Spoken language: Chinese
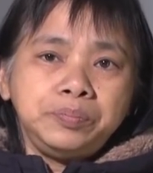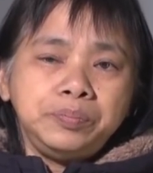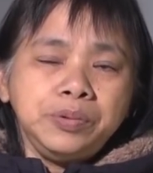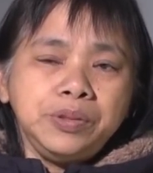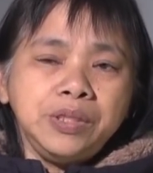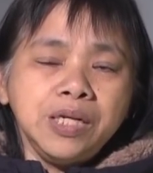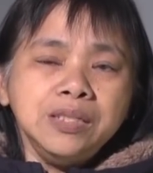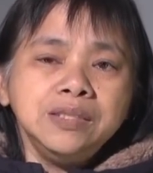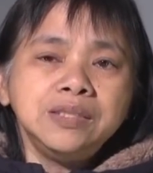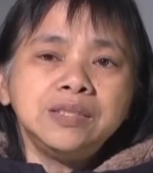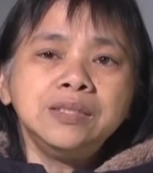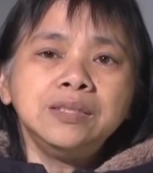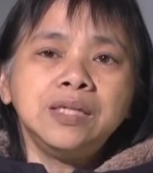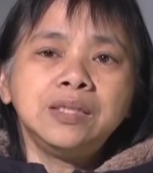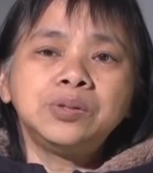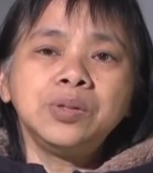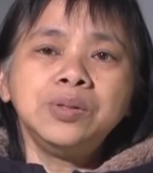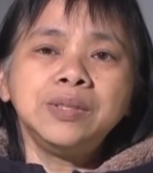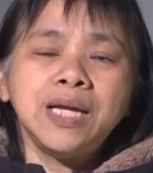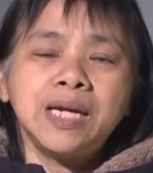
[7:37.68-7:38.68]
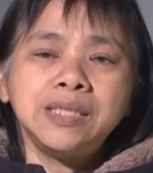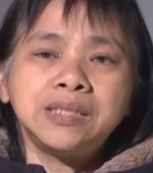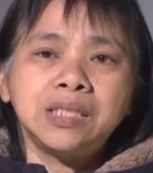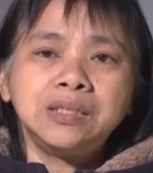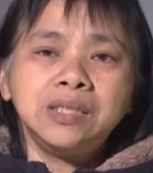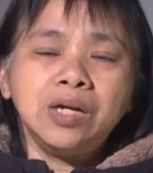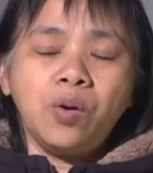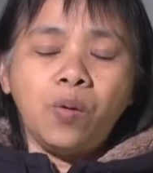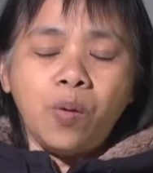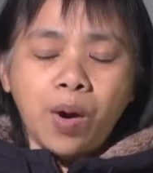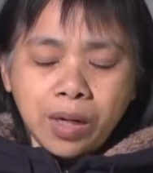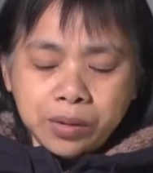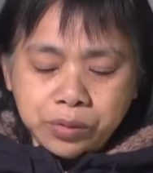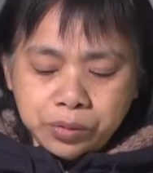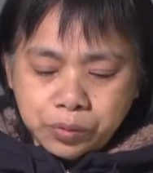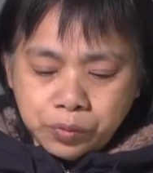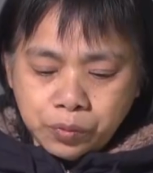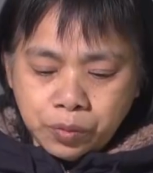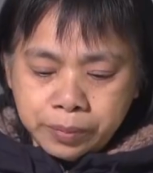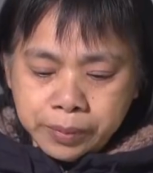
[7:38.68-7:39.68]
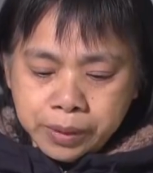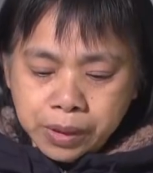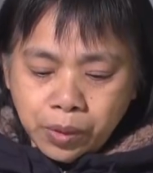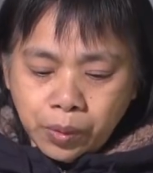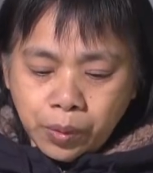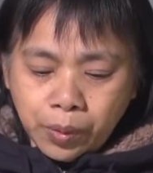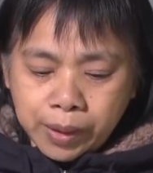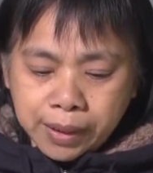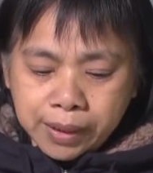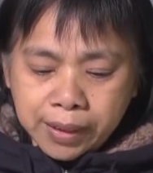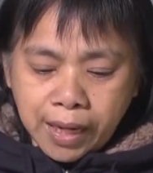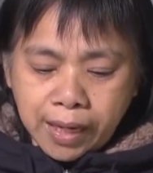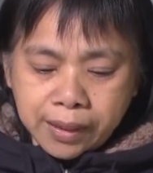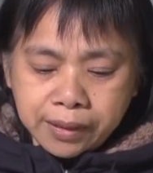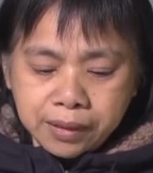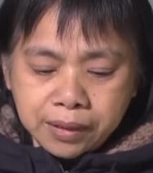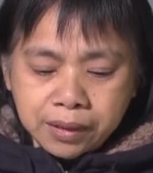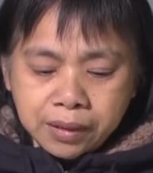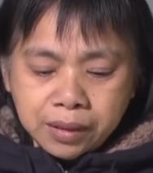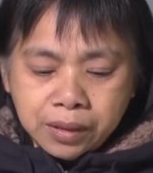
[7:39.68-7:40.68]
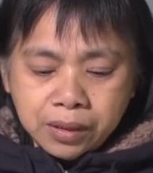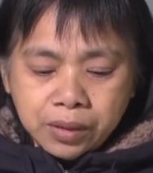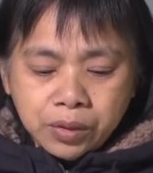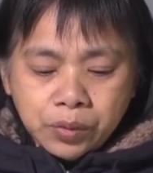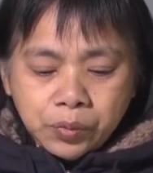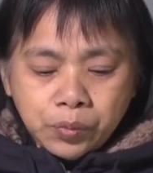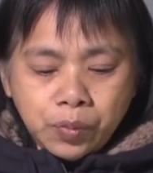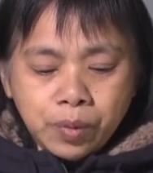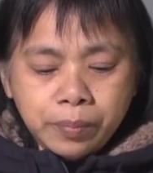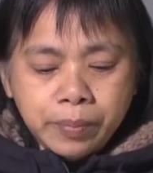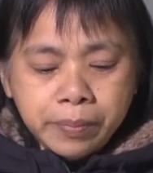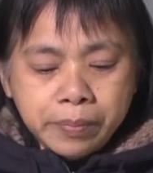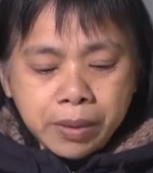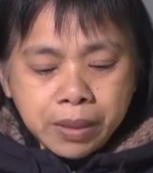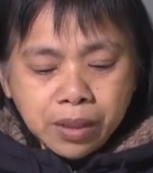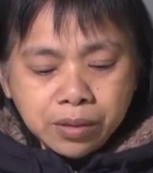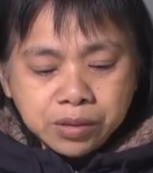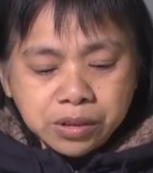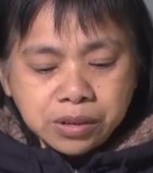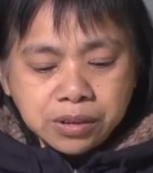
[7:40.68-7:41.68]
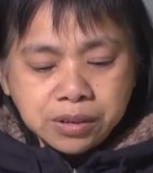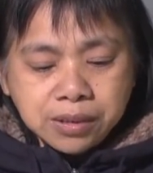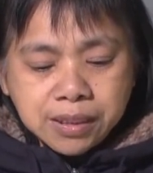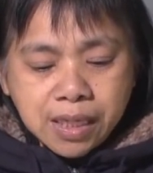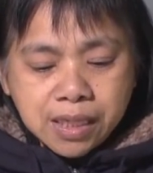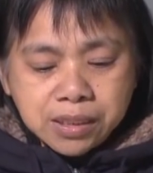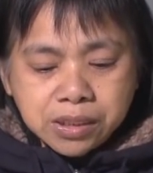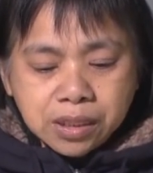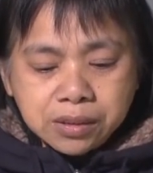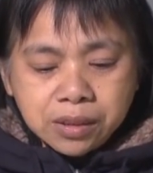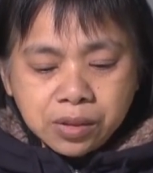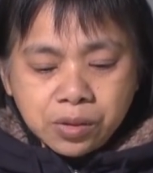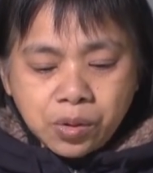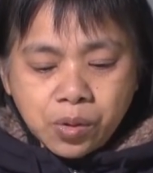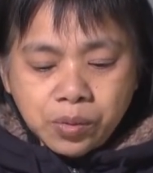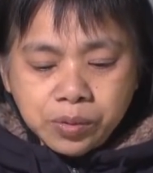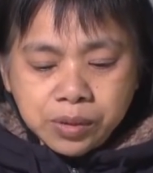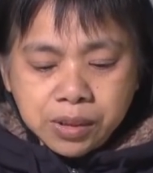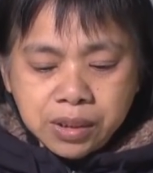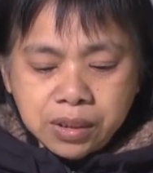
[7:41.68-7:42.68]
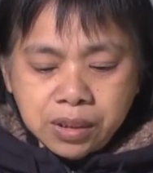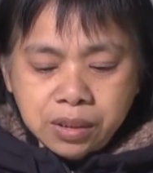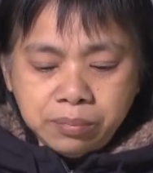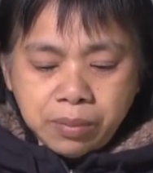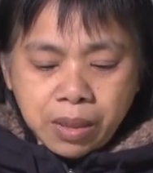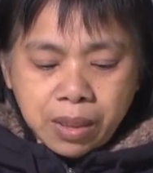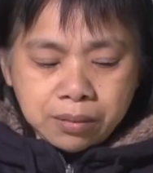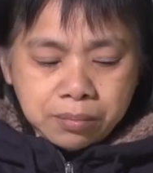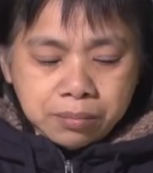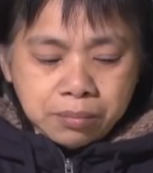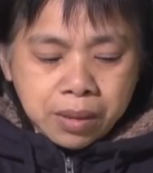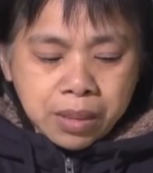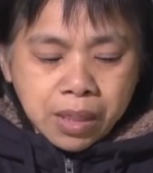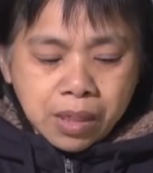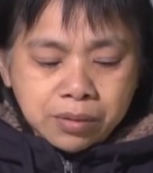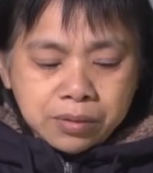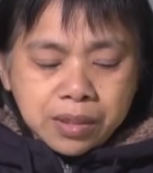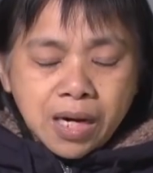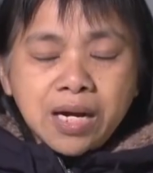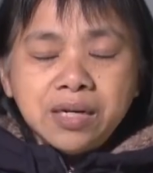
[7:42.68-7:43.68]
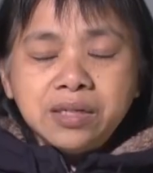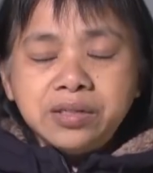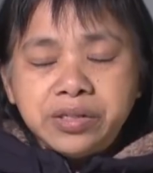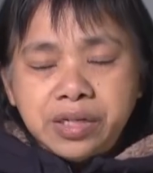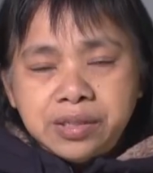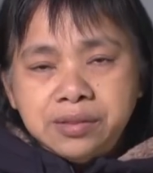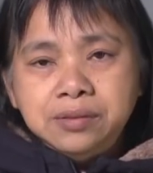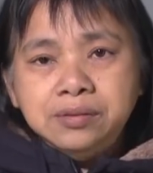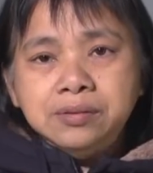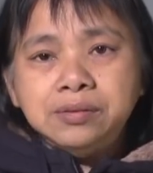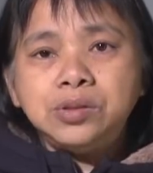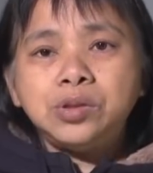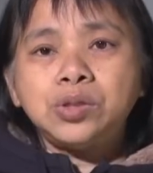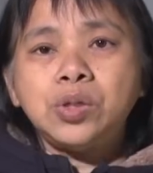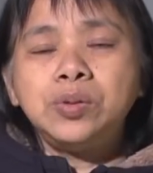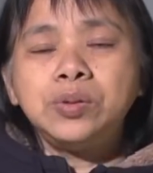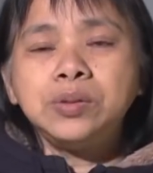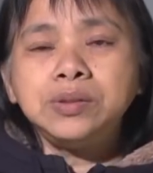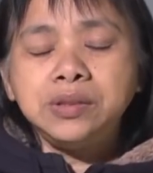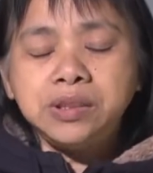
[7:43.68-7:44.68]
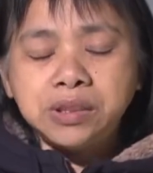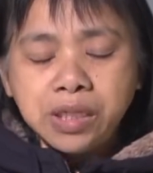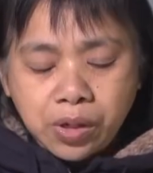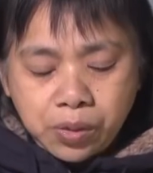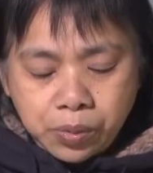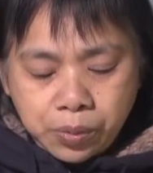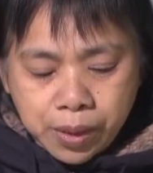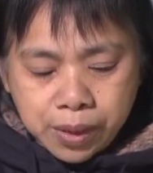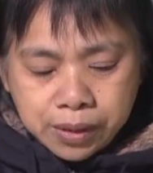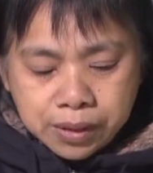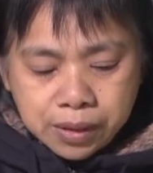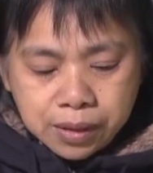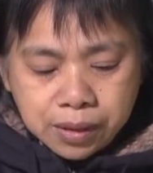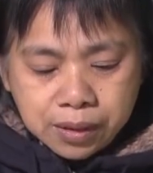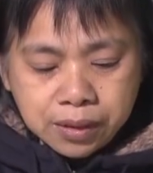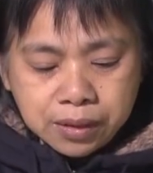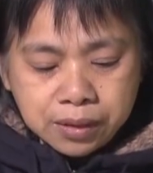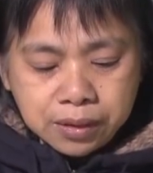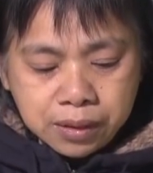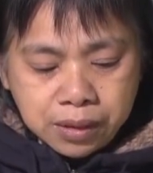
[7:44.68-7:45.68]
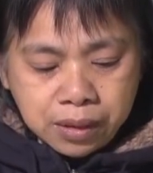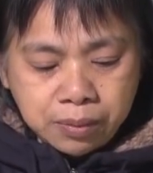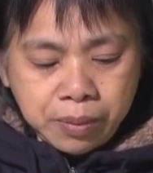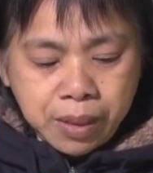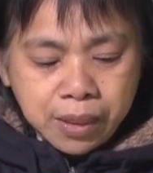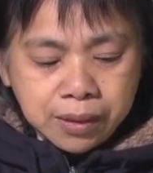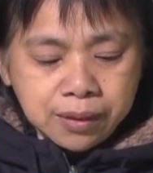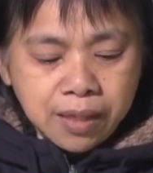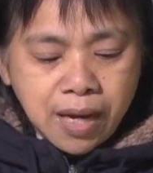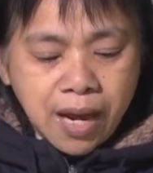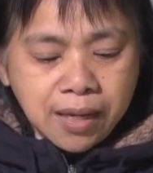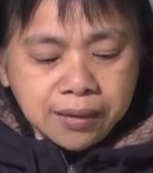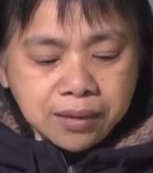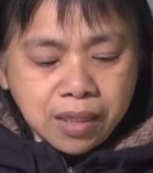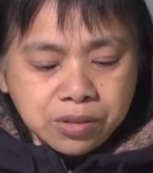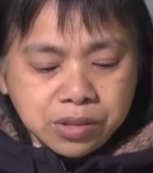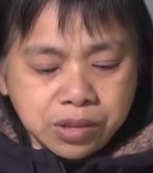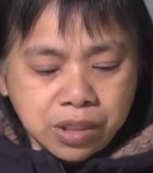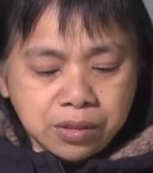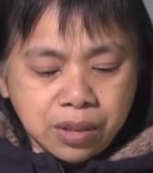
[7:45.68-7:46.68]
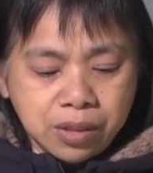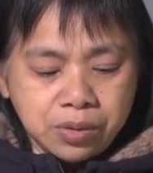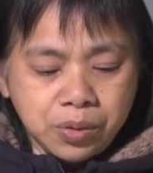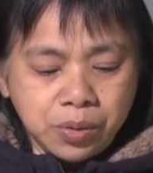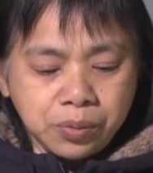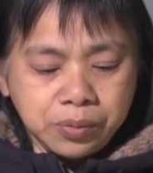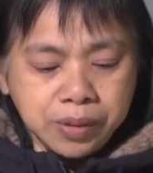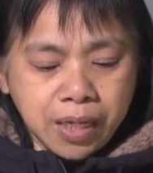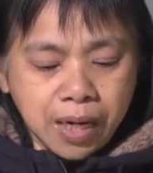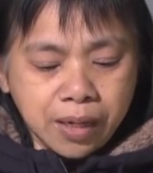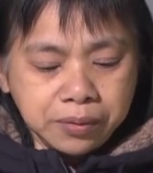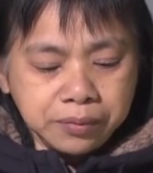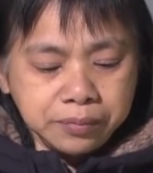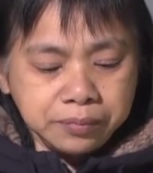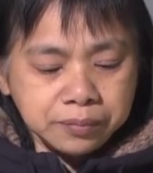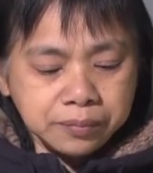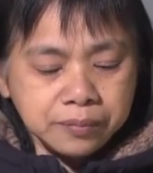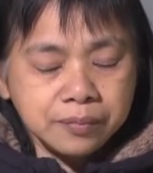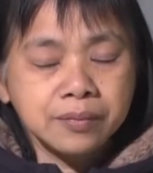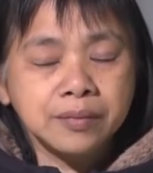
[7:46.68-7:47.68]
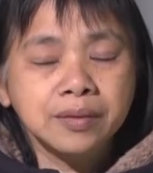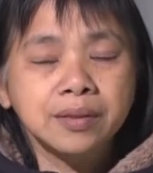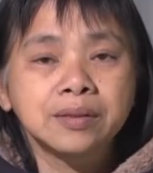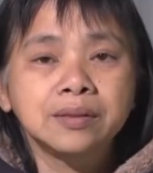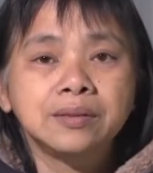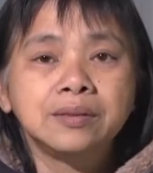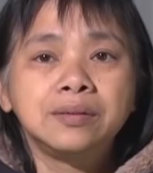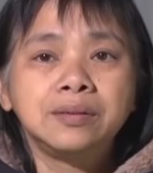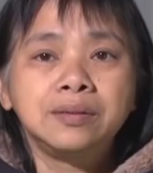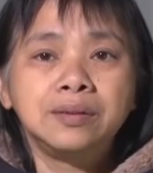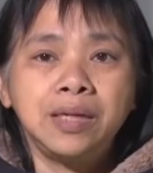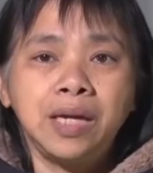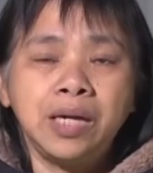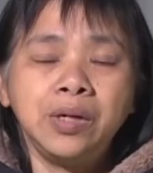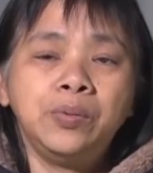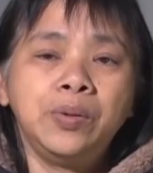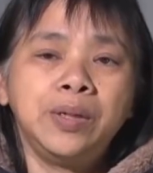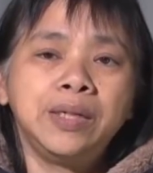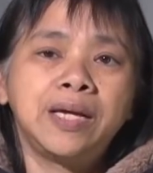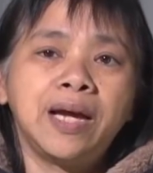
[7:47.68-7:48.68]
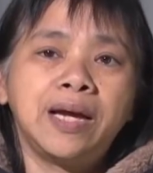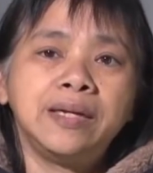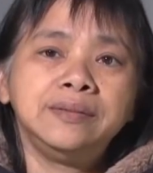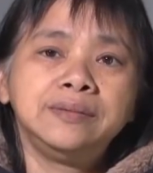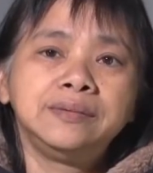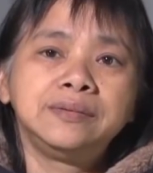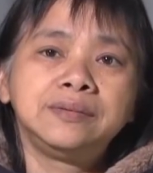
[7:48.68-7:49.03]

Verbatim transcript: 不认真的对待神的话语，我们要悔改。我们没有行在神的公义里面，没有让人从教会的。里面看到神的荣耀，来悔改。